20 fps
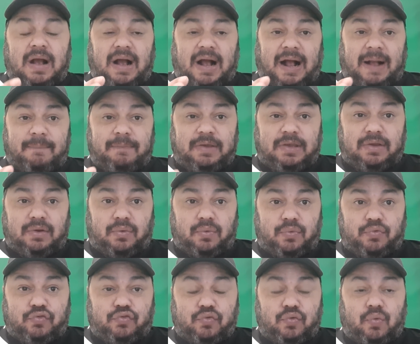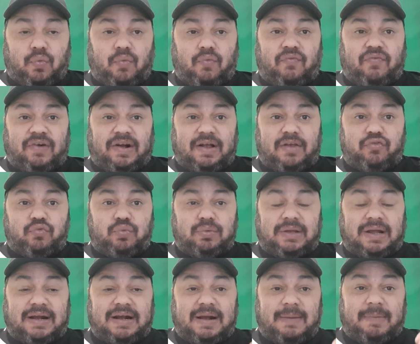Amigos, o Vasco
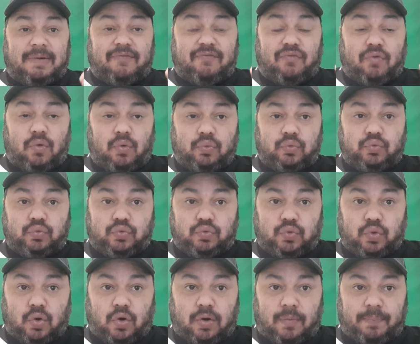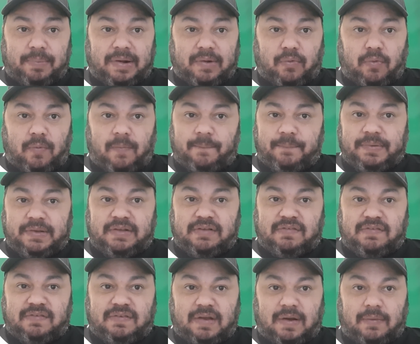da Gama voltou para a
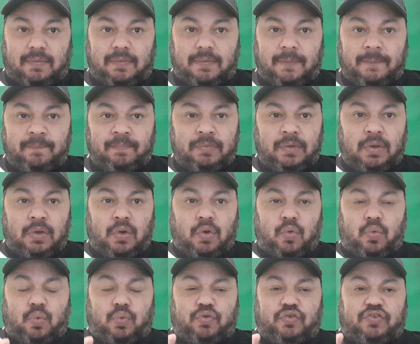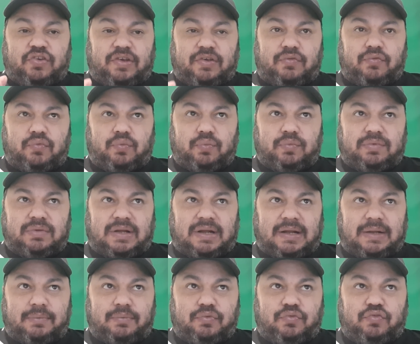competição com os
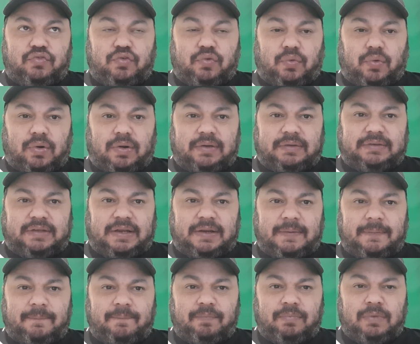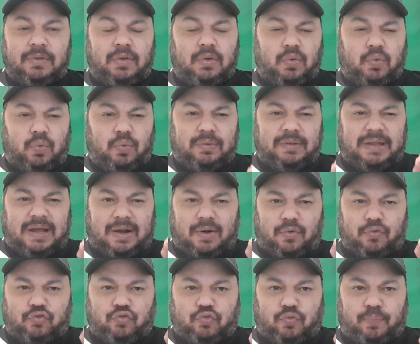resultados de ontem, o
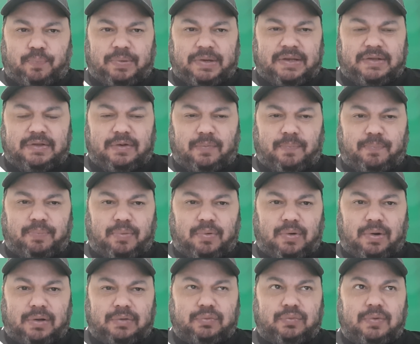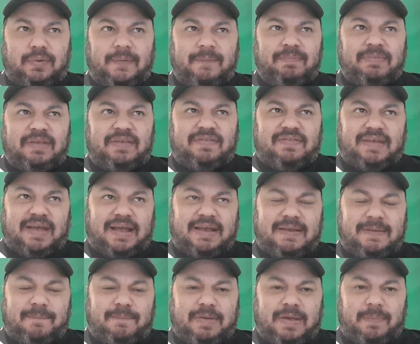Náutico perdeu ponto,
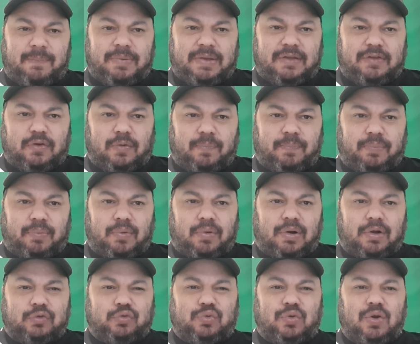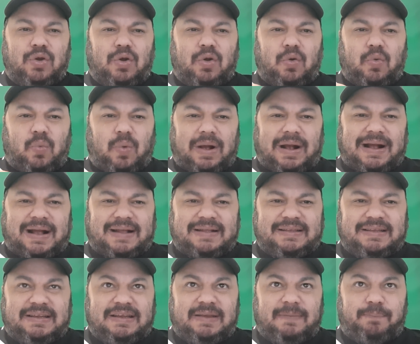CRB perdeu ponto,
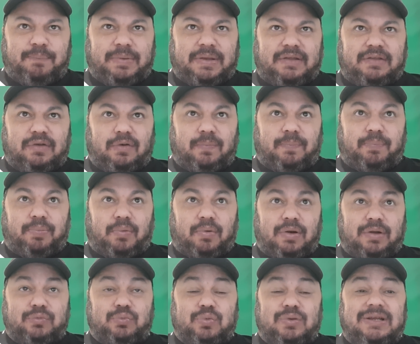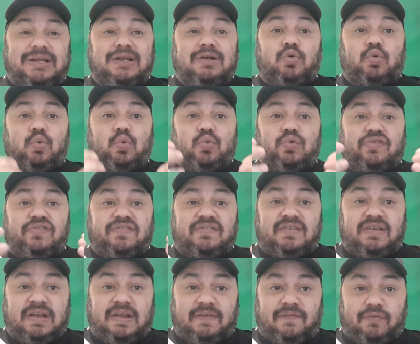Guarani perdeu ponto,
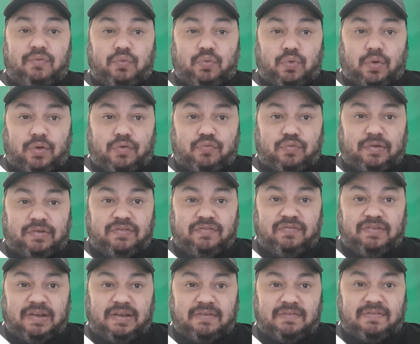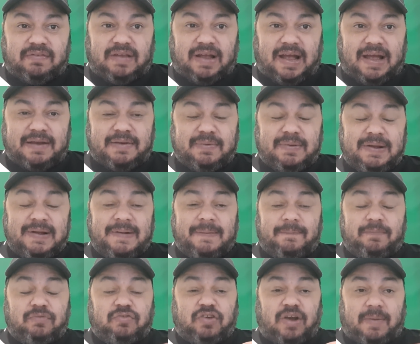inclusive o nosso adversário
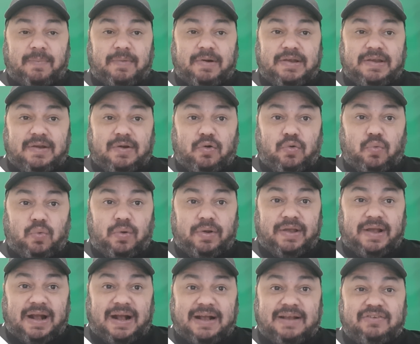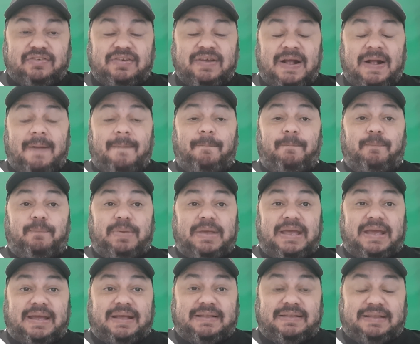de amanhã, o Goiás,
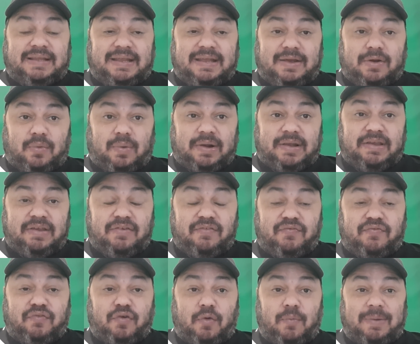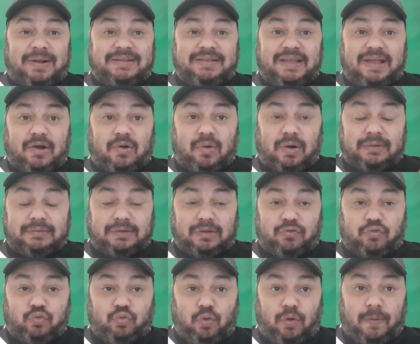perdeu aí, foi uma derrota
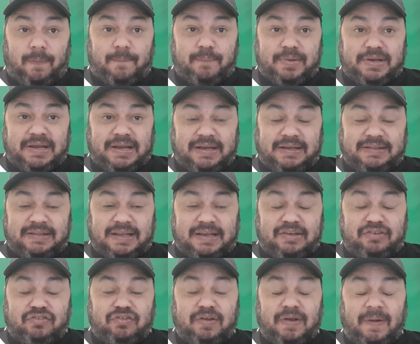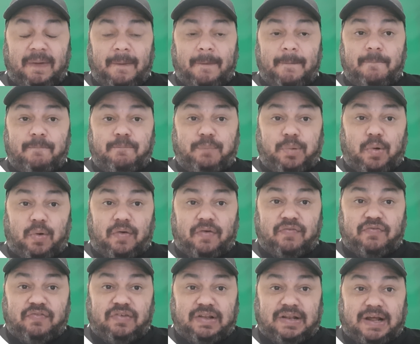surpreendente por
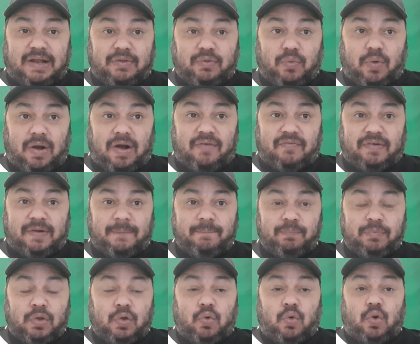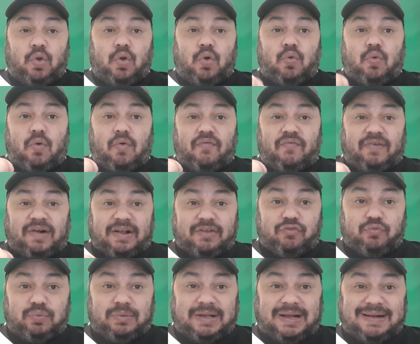Vila Nova, colocou o
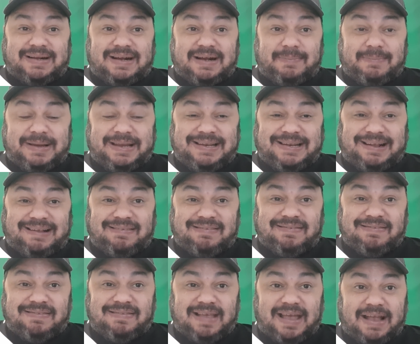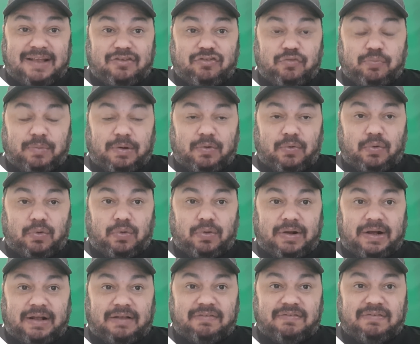Vasco da Gama aí na sétima
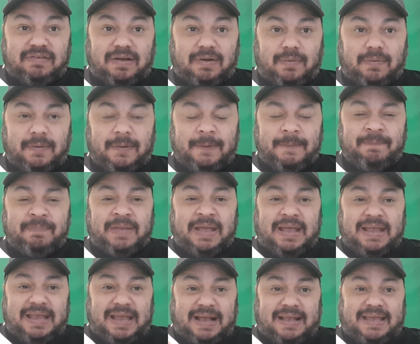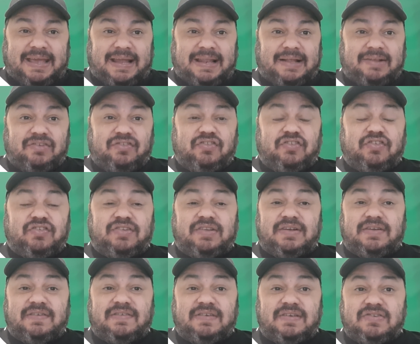colocação e aquela
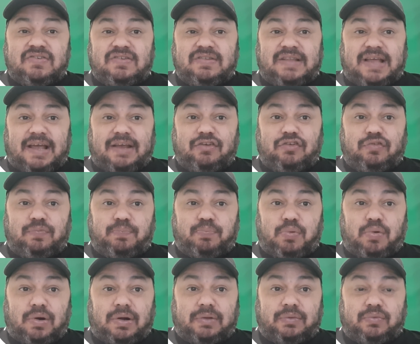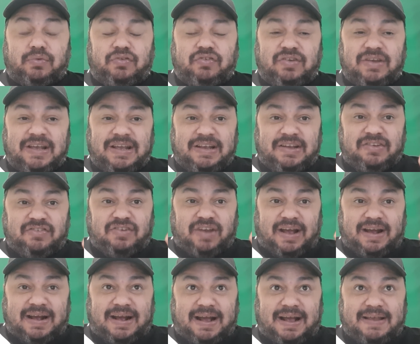distância de 10 pontos
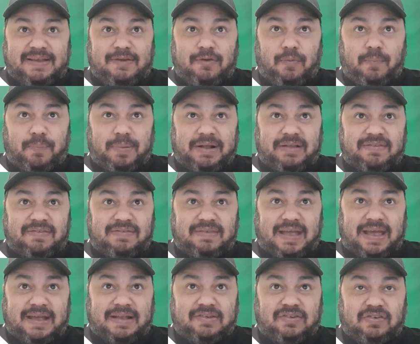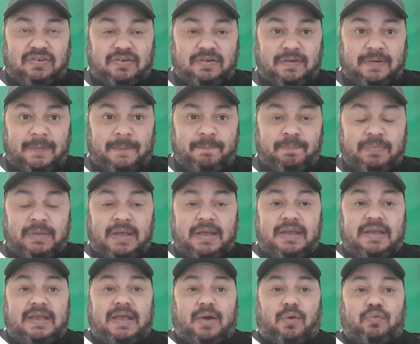já caiu para 7.
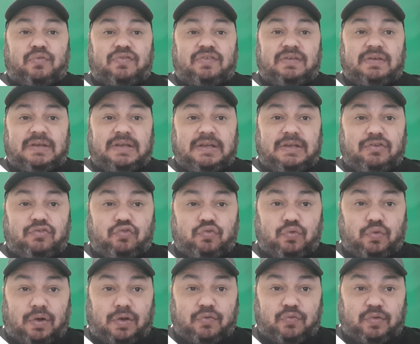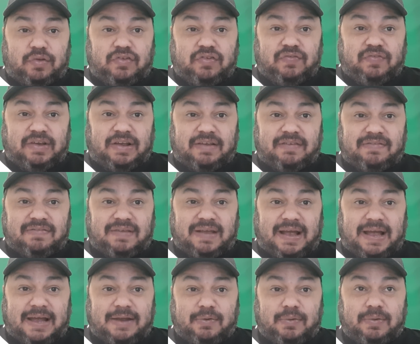E é o seguinte, o nosso
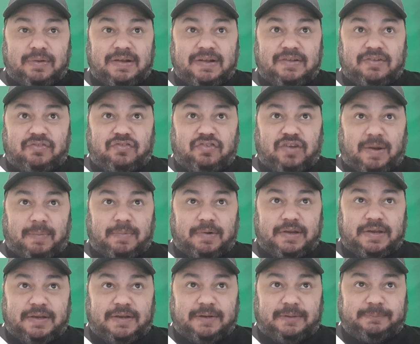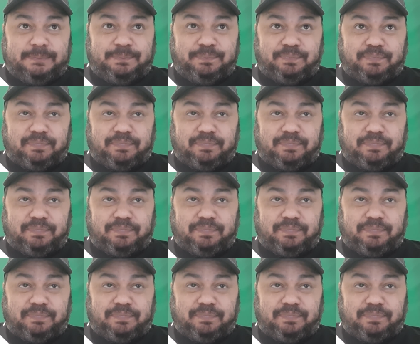adversário de amanhã